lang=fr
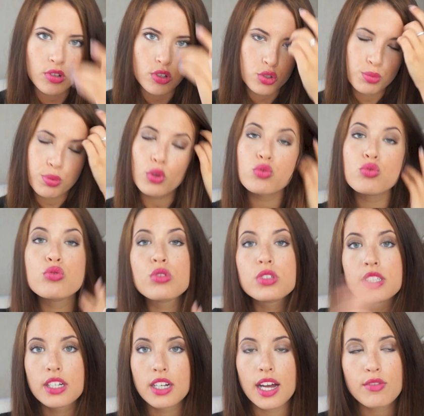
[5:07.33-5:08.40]
je prends toujours
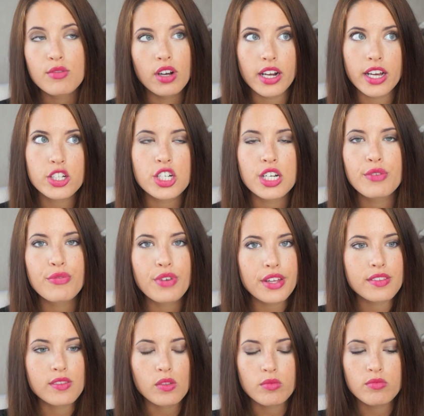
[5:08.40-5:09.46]
celle-là, voilà, je l'ai
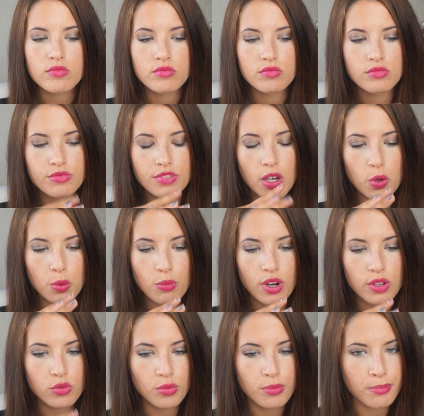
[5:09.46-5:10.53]
faite vers le
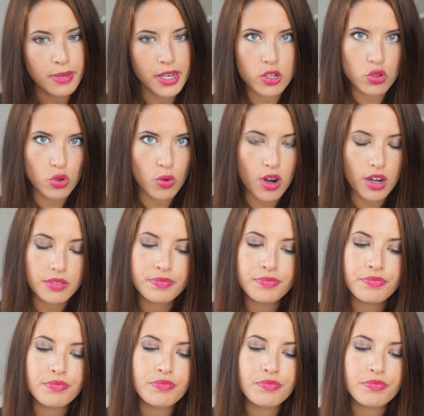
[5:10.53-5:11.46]
mois de mai je crois.